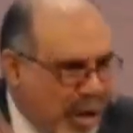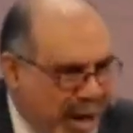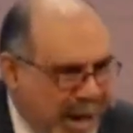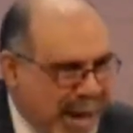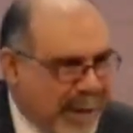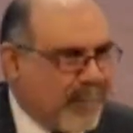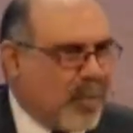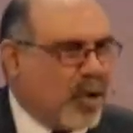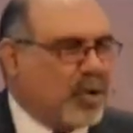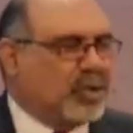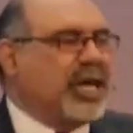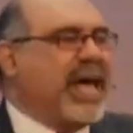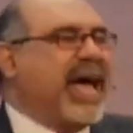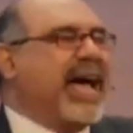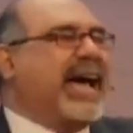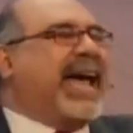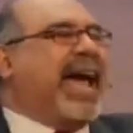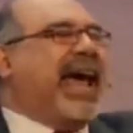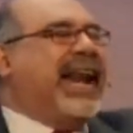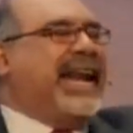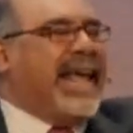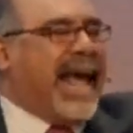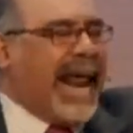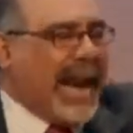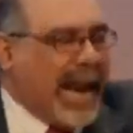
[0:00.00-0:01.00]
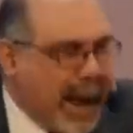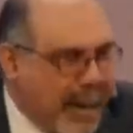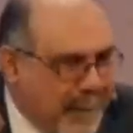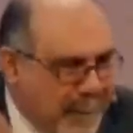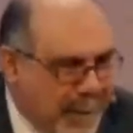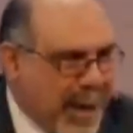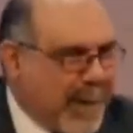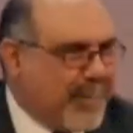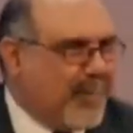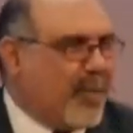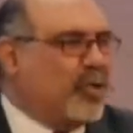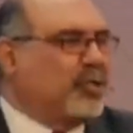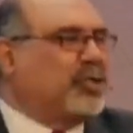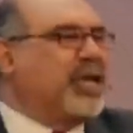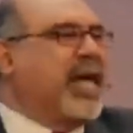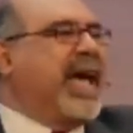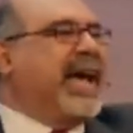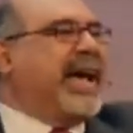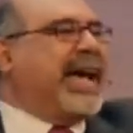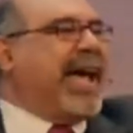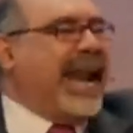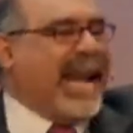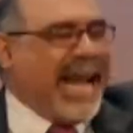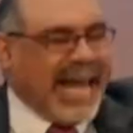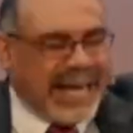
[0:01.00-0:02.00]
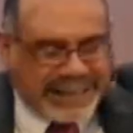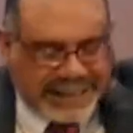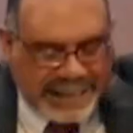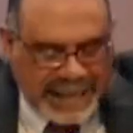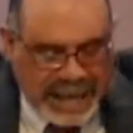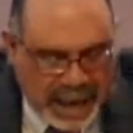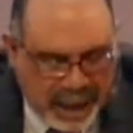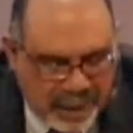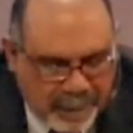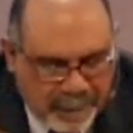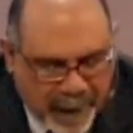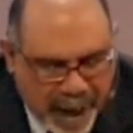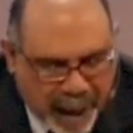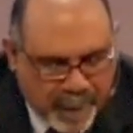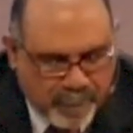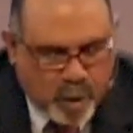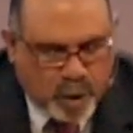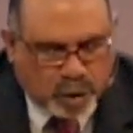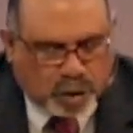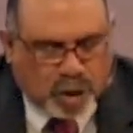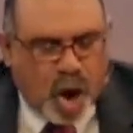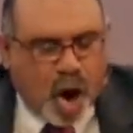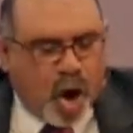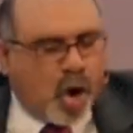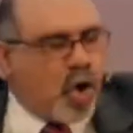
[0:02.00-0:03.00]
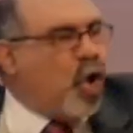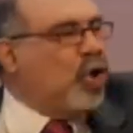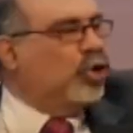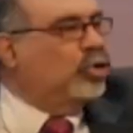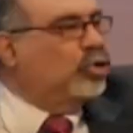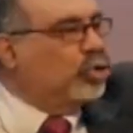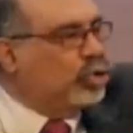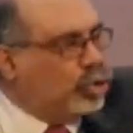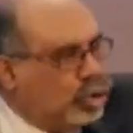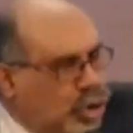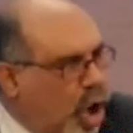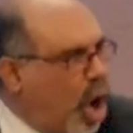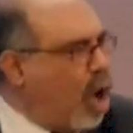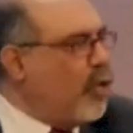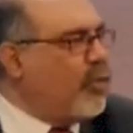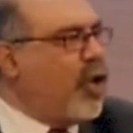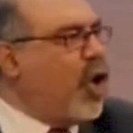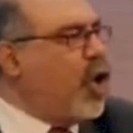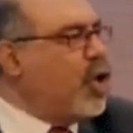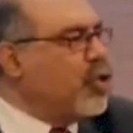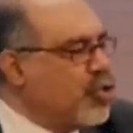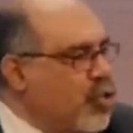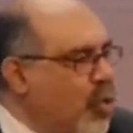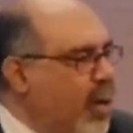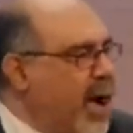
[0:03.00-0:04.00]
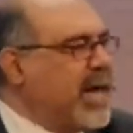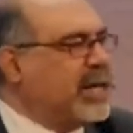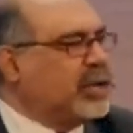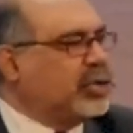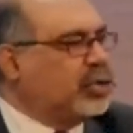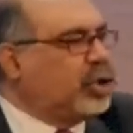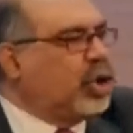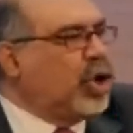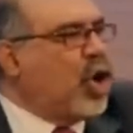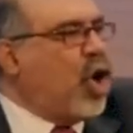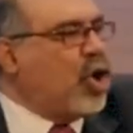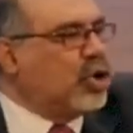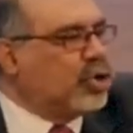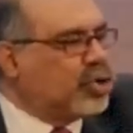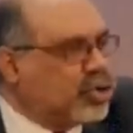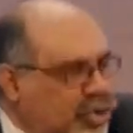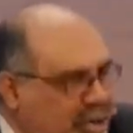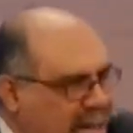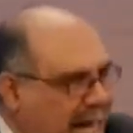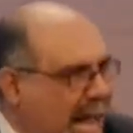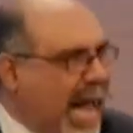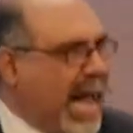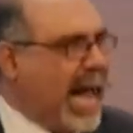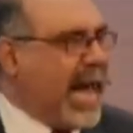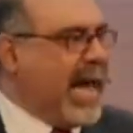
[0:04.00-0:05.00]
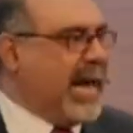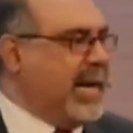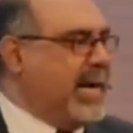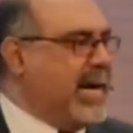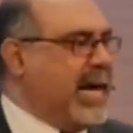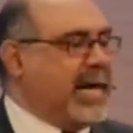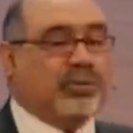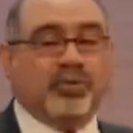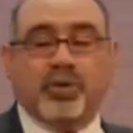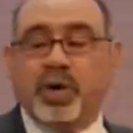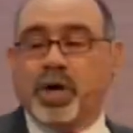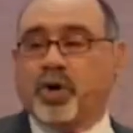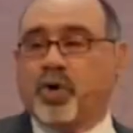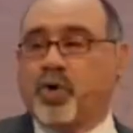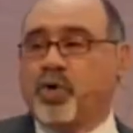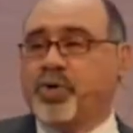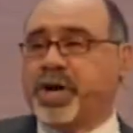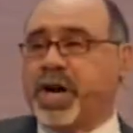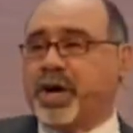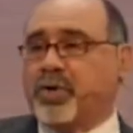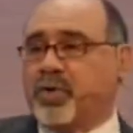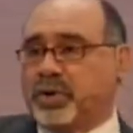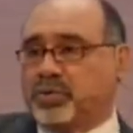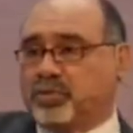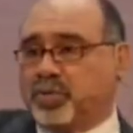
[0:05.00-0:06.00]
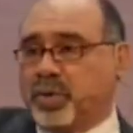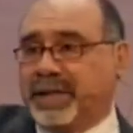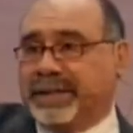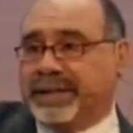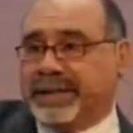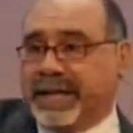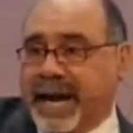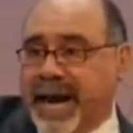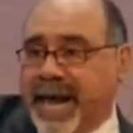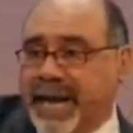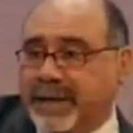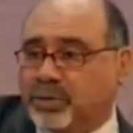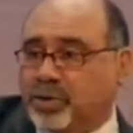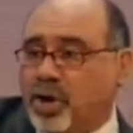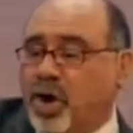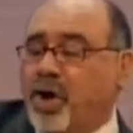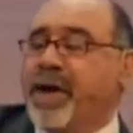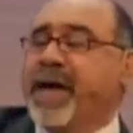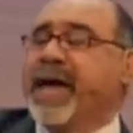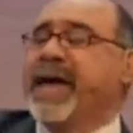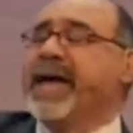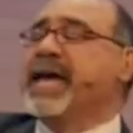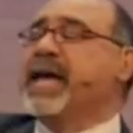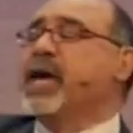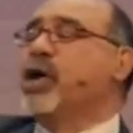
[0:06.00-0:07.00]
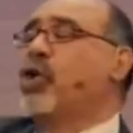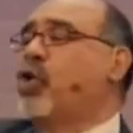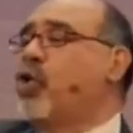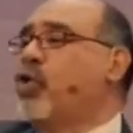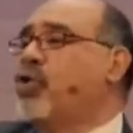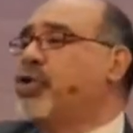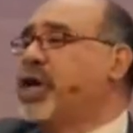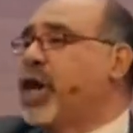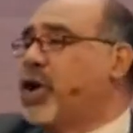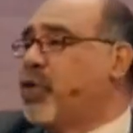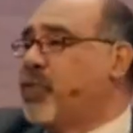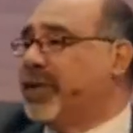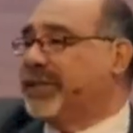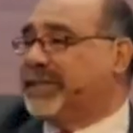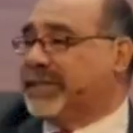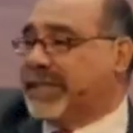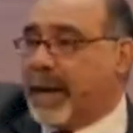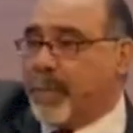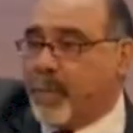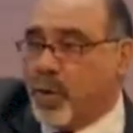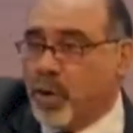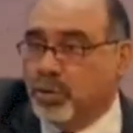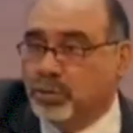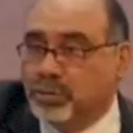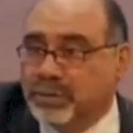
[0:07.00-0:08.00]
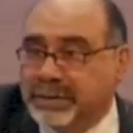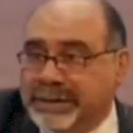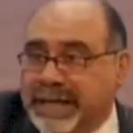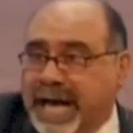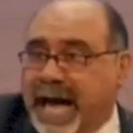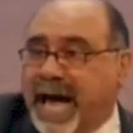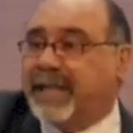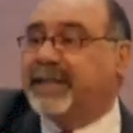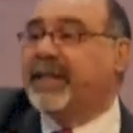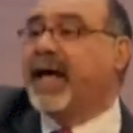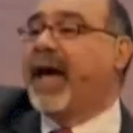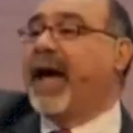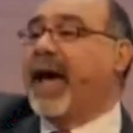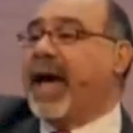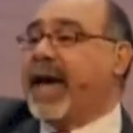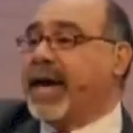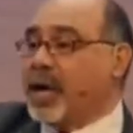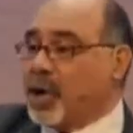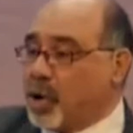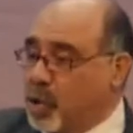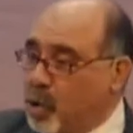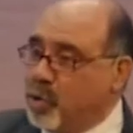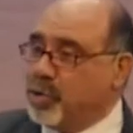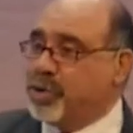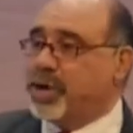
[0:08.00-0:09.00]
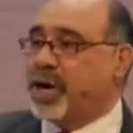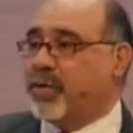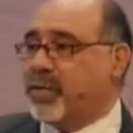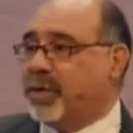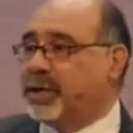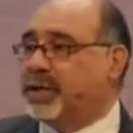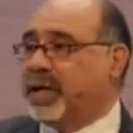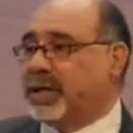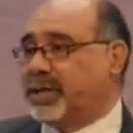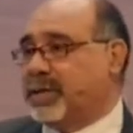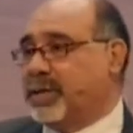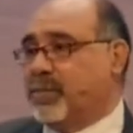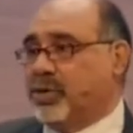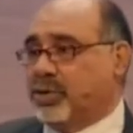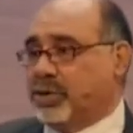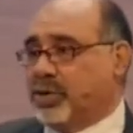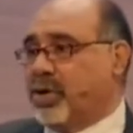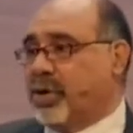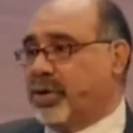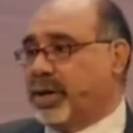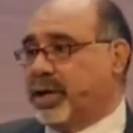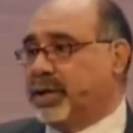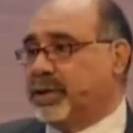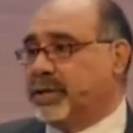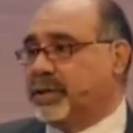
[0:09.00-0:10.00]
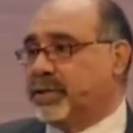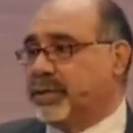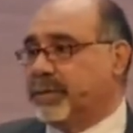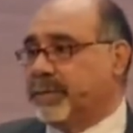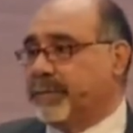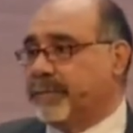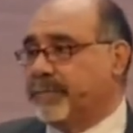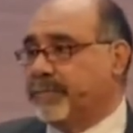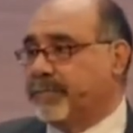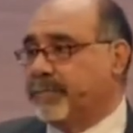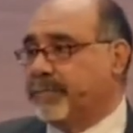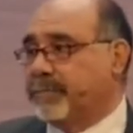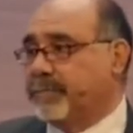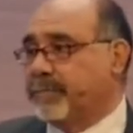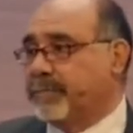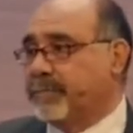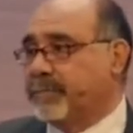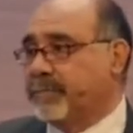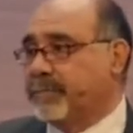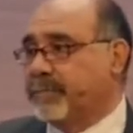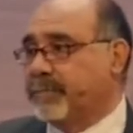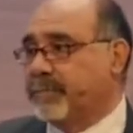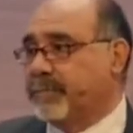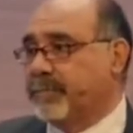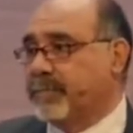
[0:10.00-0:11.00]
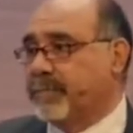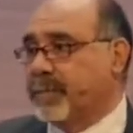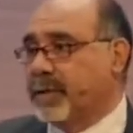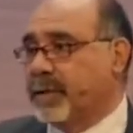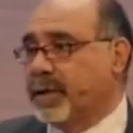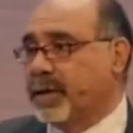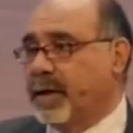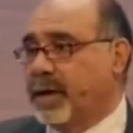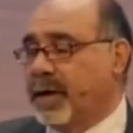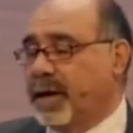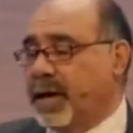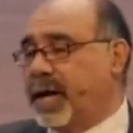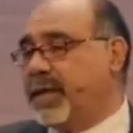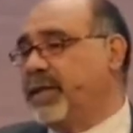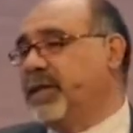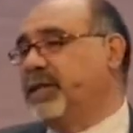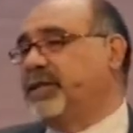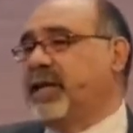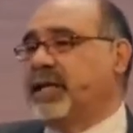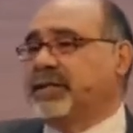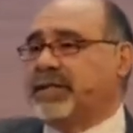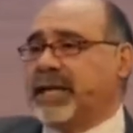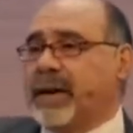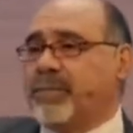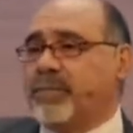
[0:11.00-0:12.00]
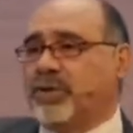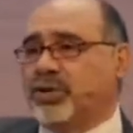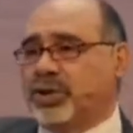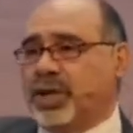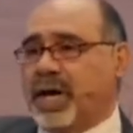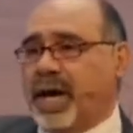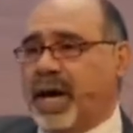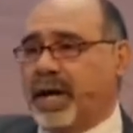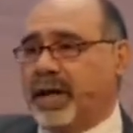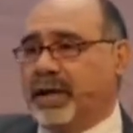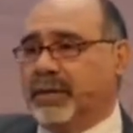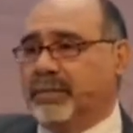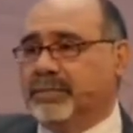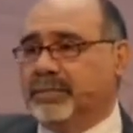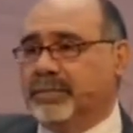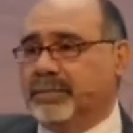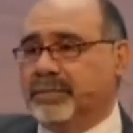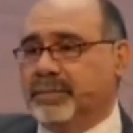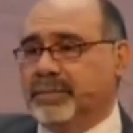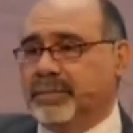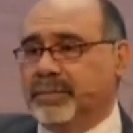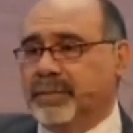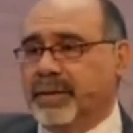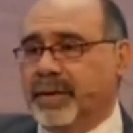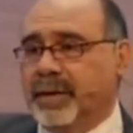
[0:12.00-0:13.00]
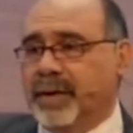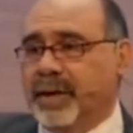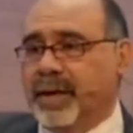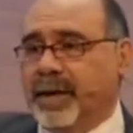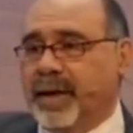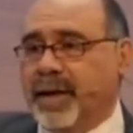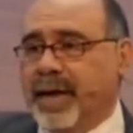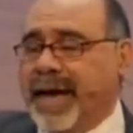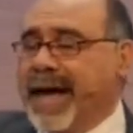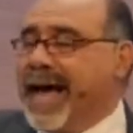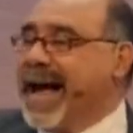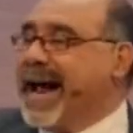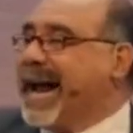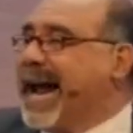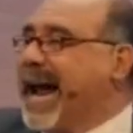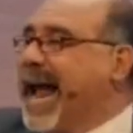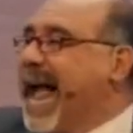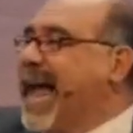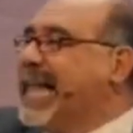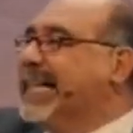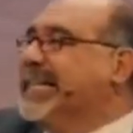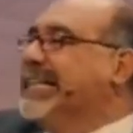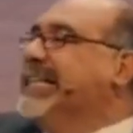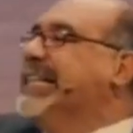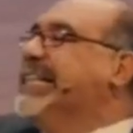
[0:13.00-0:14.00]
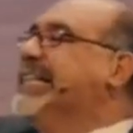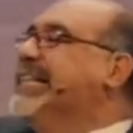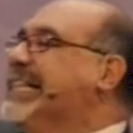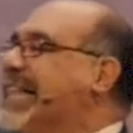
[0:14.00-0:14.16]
que le alabemos, que le sirvamos con todo nuestro ser. Y eso incluye nuestro intelecto, incluye nuestra voluntad e incluye nuestras emociones. ¿Qué dice el Salmo 100? Cantad